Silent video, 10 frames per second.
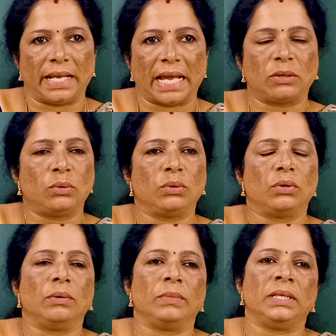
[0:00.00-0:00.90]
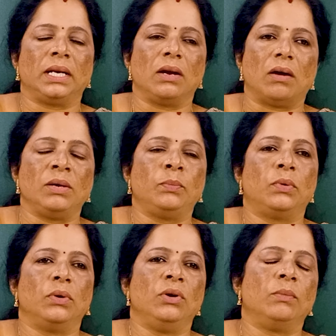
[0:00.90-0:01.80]
டேக் கொடுக்கணும் இந்த இடத்துல நாட்
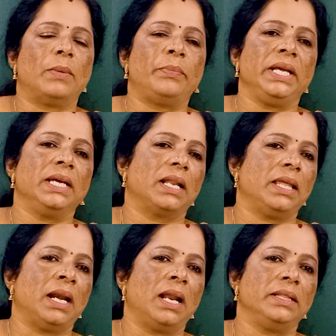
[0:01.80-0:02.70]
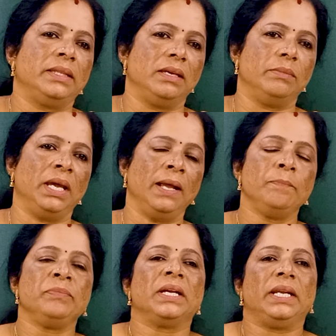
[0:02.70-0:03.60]
போடணும் அப்படிங்கிறது எல்லாத்தையுமே
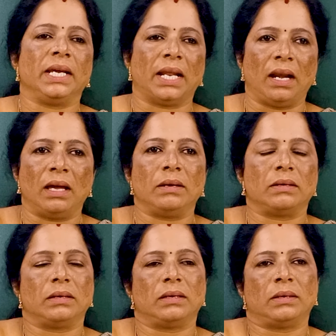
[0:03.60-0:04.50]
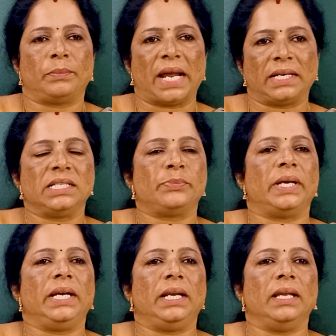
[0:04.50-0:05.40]
நீங்கள் நல்லா ப்ராக்டிஸ்
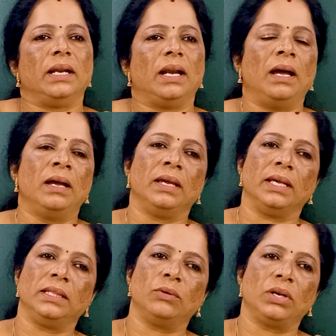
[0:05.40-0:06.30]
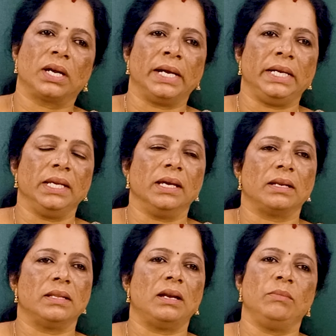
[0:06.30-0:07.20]
பண்ணிட்டீங்கன்னா எந்த ஒரு
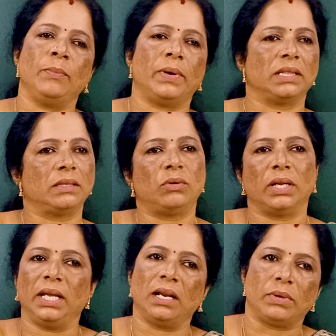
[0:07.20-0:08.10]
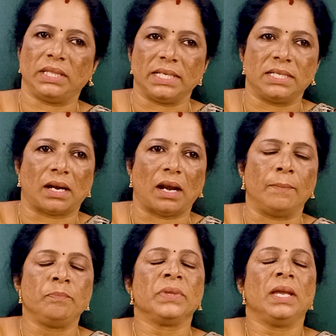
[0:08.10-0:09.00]
கட்டிங்காக இருந்தாலுமே பார்த்த உடனே நம்ம
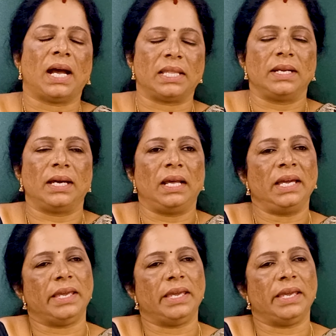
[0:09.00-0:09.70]
தைச்சிடலாம் அதனால்